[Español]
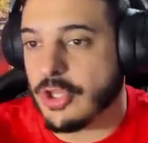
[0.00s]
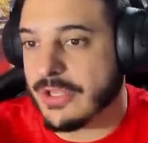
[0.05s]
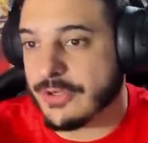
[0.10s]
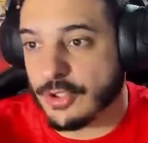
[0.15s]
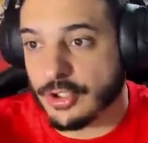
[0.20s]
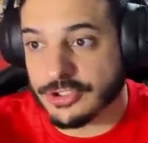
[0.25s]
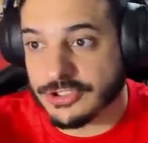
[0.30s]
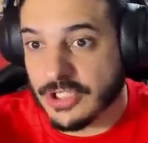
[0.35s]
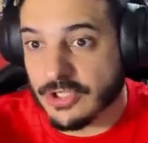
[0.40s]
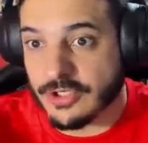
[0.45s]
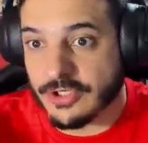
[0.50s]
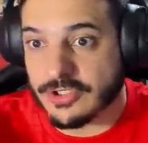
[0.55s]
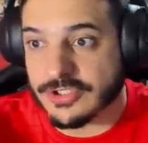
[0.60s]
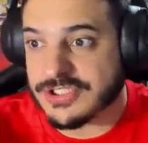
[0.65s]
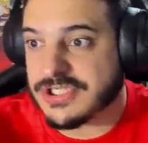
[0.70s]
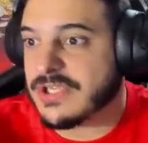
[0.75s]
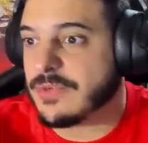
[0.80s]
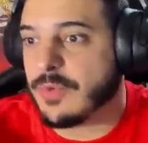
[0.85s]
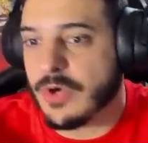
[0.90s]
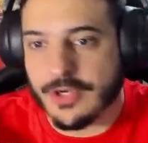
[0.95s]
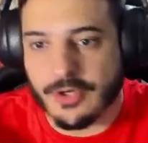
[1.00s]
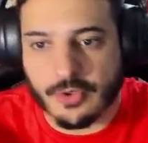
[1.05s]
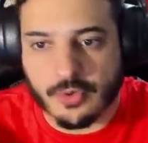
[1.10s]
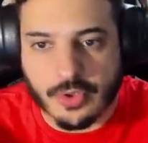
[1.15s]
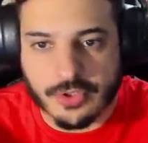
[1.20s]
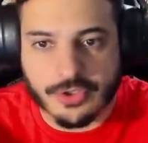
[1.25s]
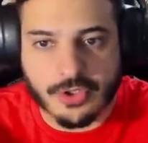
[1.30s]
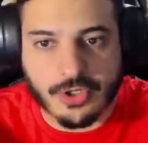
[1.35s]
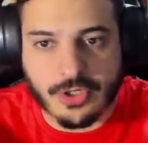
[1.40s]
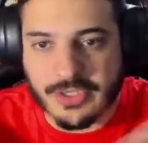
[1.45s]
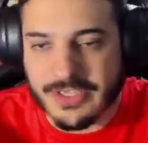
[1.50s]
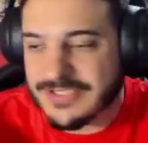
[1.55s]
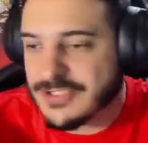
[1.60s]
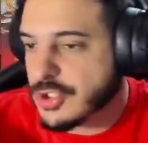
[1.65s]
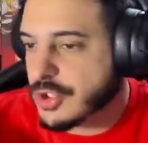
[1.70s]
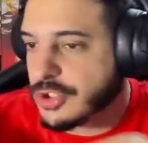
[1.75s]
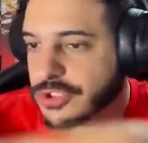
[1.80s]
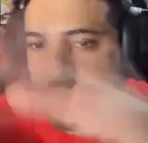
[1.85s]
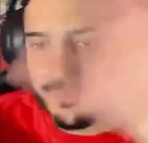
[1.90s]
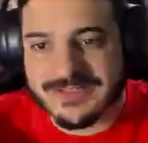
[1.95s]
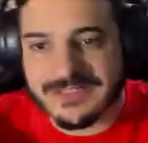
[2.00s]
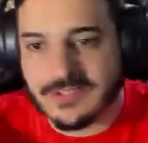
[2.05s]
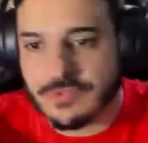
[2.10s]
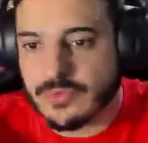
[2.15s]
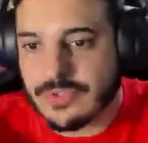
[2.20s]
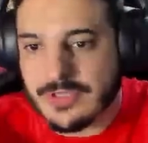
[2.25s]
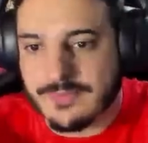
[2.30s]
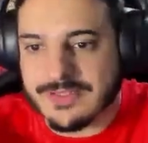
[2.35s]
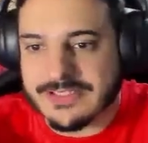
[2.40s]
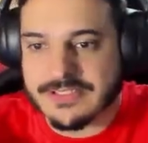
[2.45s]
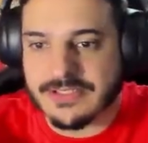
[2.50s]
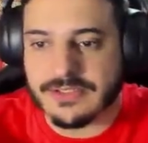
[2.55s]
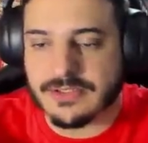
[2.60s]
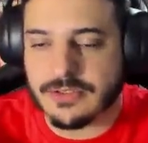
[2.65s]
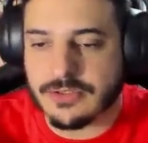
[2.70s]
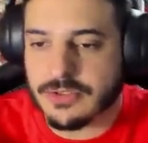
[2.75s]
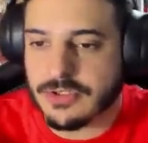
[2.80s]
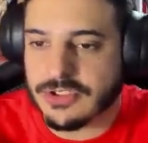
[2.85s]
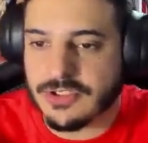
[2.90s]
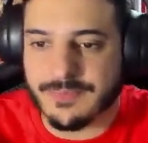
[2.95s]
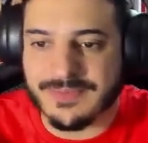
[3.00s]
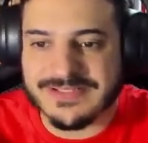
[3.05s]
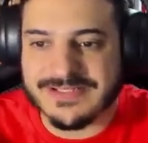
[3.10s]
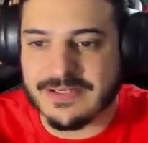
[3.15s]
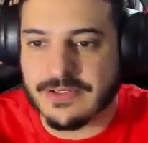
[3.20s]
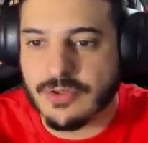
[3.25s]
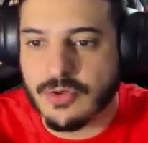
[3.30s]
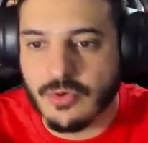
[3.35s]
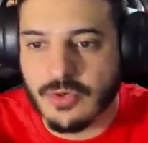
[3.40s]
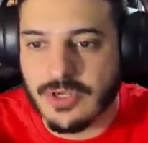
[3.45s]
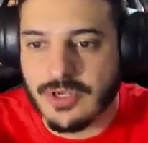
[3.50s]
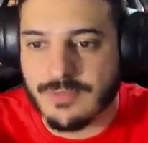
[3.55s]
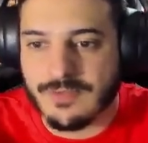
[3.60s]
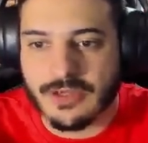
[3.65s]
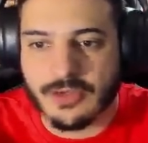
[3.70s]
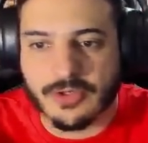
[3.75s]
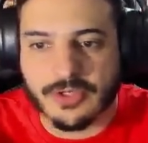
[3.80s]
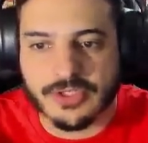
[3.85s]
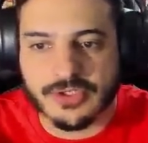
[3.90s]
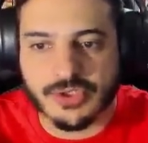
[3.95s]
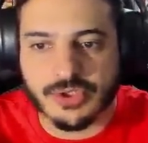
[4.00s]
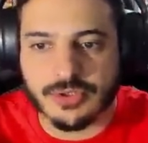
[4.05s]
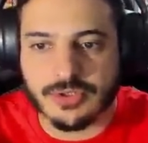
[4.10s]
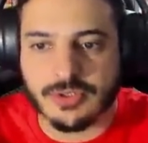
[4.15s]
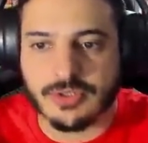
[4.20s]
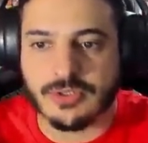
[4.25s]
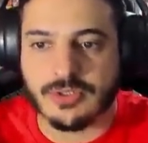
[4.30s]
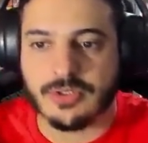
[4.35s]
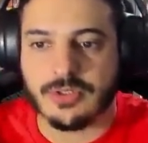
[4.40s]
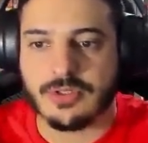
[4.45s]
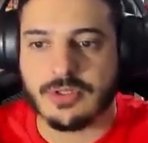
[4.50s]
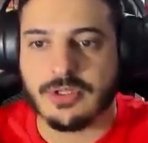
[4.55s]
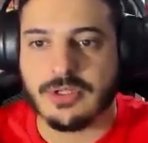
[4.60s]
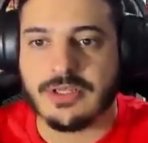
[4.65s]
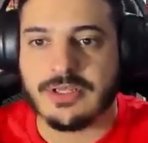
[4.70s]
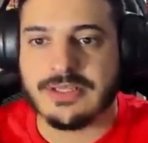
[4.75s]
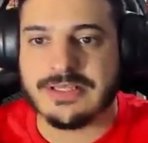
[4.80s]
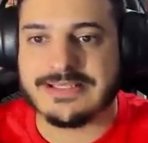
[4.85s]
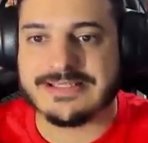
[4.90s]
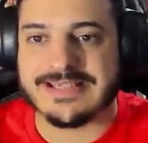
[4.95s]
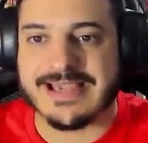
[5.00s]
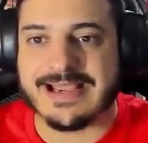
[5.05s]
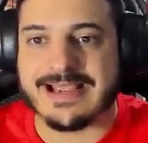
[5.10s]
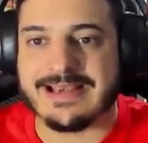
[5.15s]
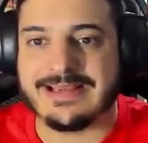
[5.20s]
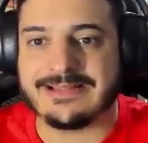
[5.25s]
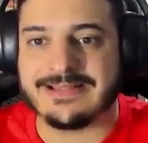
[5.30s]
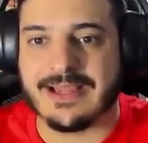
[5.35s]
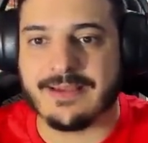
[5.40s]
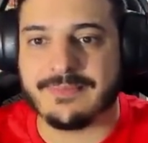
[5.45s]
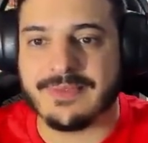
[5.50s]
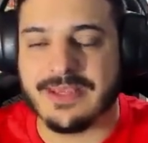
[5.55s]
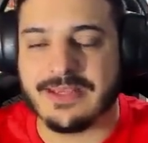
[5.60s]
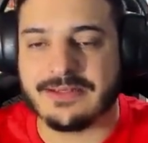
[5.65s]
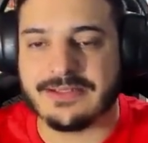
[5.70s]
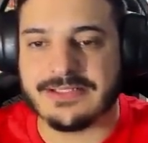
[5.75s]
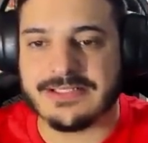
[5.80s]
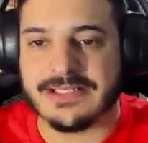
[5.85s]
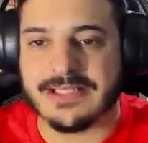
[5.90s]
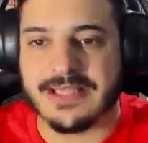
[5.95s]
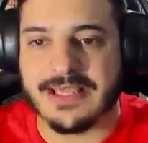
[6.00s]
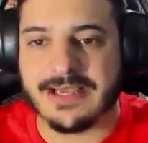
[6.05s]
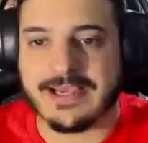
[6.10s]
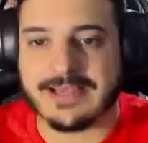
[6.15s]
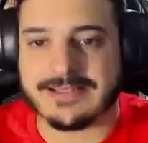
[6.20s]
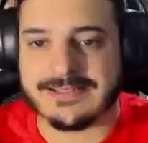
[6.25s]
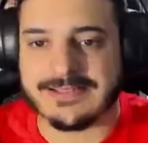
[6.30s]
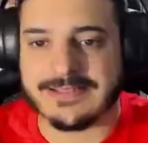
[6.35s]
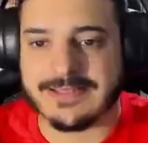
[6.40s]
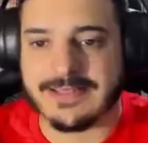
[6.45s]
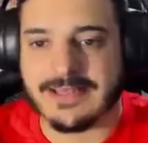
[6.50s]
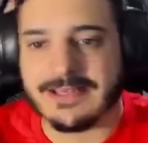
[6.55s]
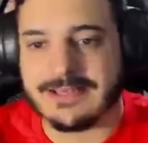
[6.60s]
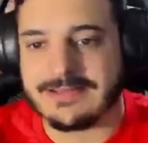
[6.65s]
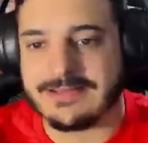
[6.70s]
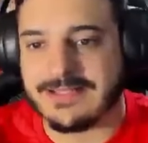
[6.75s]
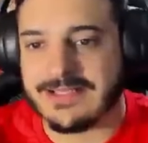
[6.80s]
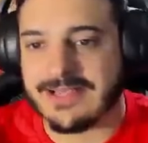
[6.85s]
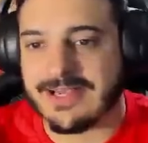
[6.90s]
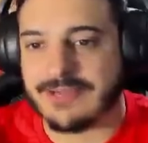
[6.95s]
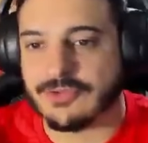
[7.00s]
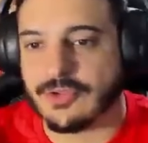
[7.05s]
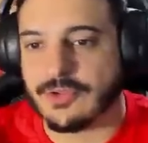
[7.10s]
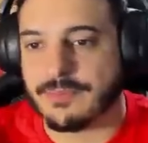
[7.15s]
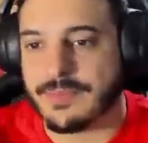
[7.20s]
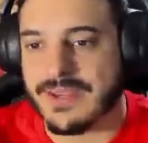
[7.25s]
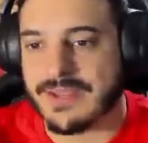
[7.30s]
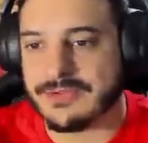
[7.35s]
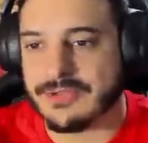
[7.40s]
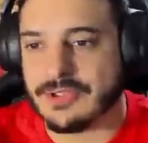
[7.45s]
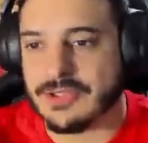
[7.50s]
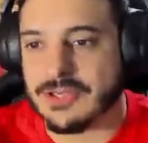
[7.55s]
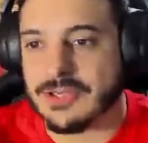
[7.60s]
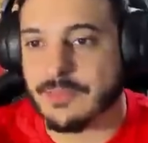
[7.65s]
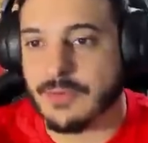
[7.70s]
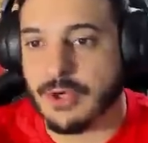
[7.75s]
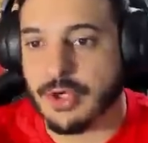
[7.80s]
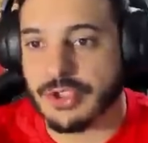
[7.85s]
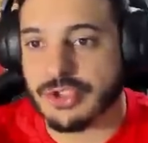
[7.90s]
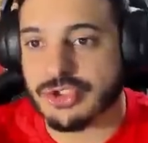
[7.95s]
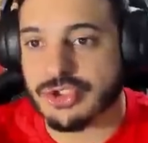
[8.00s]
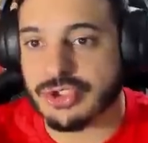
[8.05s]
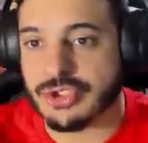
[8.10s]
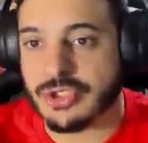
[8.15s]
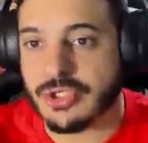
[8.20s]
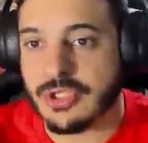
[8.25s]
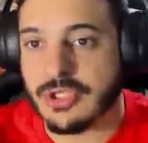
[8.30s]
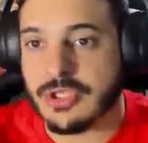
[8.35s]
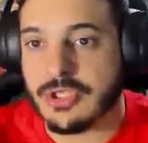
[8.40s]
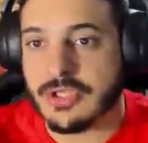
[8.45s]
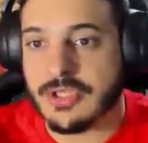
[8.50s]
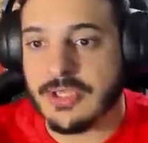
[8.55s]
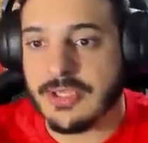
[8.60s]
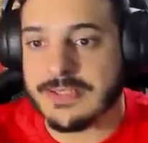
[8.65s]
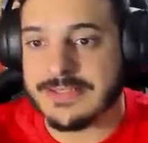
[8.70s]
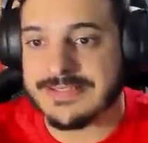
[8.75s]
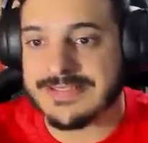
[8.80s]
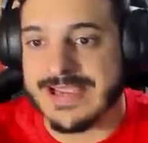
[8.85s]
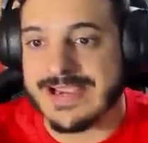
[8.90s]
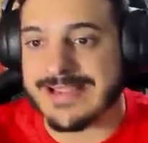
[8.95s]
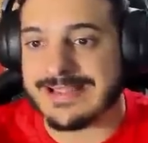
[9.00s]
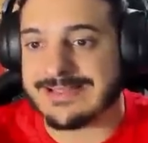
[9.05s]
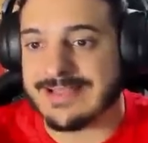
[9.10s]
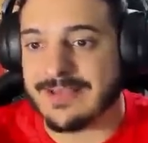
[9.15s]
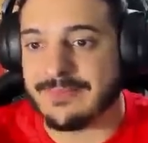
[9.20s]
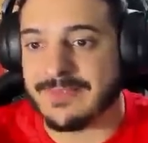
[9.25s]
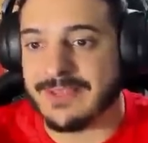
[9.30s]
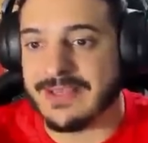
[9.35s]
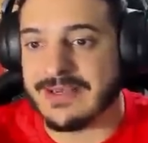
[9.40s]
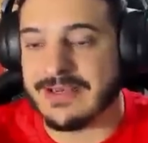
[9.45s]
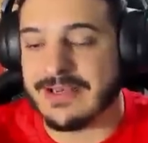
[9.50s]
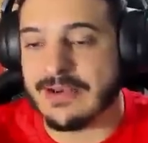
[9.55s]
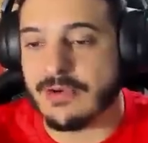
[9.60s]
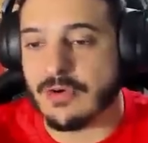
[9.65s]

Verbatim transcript: rota o no. Sí, bueno, cuando eso no te pasa nunca más. No te pasa nunca más con eso. Y sacale también, si dejas tirando y pegándole al boss, saca también en los